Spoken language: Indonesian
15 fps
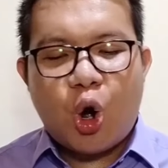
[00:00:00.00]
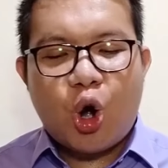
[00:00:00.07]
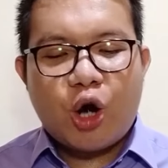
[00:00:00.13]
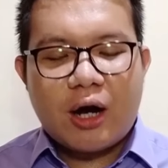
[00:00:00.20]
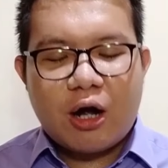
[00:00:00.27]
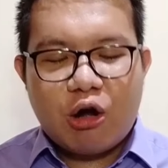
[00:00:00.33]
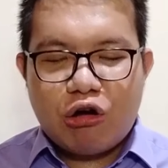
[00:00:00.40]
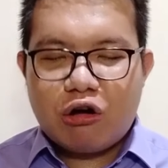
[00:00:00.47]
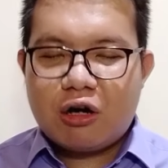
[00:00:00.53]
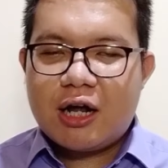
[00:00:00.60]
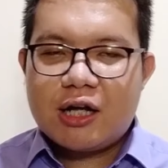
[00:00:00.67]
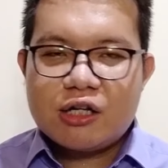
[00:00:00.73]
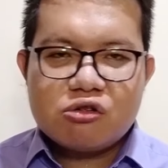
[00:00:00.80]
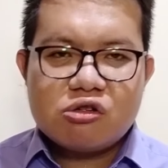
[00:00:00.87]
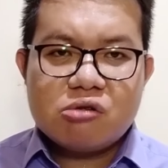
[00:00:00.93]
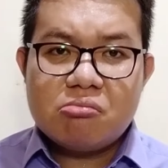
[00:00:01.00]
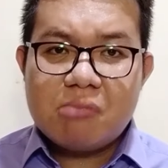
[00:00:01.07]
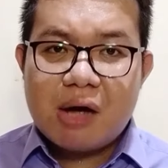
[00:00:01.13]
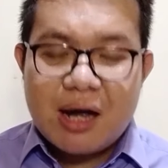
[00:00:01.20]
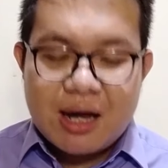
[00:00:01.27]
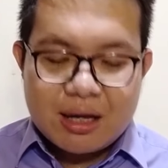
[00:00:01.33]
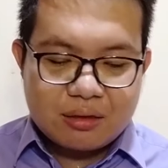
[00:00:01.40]
orang-orang
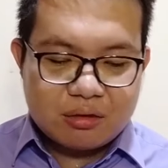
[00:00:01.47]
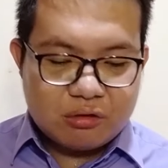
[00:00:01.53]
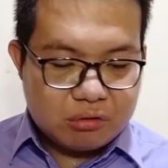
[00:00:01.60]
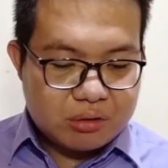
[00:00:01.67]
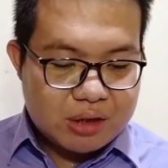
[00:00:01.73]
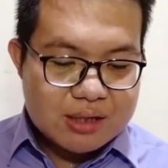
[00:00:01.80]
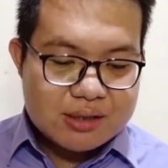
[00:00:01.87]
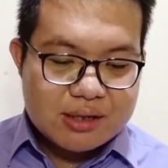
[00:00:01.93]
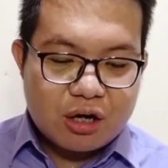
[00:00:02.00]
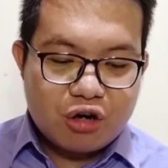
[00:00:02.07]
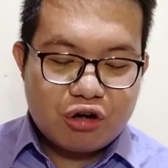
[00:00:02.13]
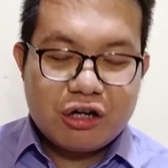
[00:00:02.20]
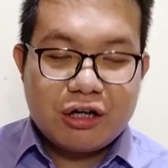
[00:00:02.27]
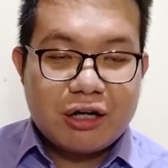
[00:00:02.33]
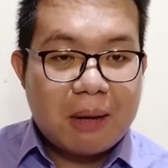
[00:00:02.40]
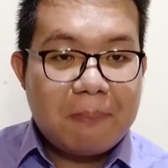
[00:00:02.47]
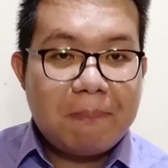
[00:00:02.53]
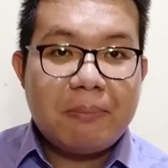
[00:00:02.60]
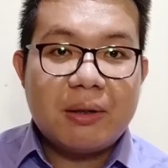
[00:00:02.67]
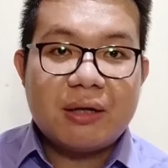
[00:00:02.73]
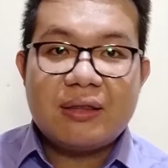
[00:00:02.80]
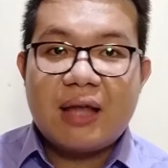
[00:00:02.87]
jemaat di Tesalonika
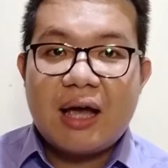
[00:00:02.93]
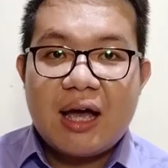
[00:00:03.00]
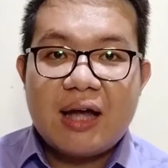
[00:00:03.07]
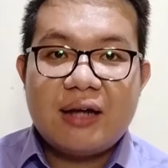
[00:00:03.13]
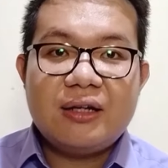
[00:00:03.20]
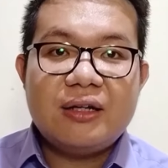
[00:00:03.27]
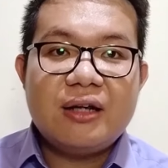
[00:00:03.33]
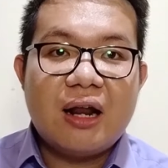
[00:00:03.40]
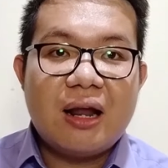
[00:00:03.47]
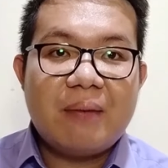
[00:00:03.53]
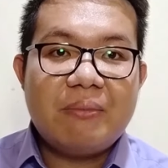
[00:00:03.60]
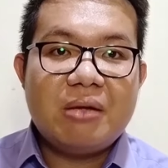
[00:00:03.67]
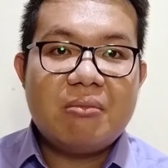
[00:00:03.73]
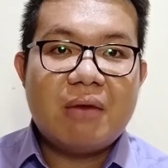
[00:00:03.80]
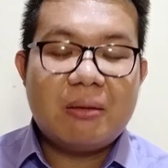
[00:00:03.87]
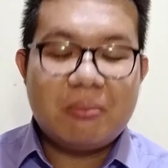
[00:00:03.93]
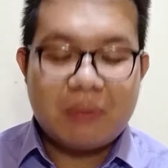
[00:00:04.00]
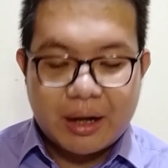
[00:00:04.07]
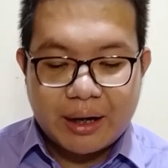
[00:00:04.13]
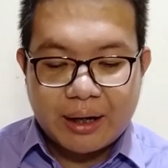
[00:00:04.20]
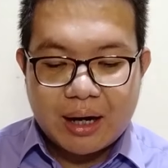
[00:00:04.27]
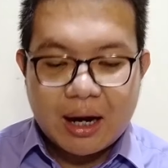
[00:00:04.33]
bertahan di dalam iman
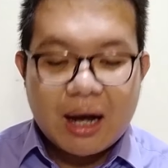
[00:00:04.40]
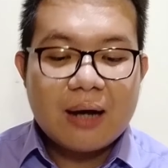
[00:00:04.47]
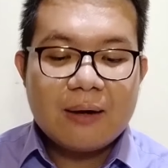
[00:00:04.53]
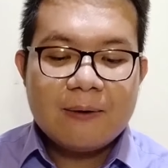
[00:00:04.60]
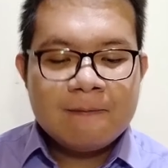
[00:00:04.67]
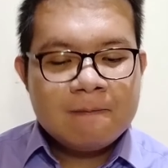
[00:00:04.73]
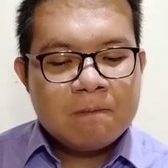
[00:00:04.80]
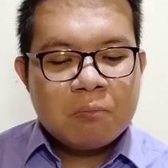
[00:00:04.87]
mereka?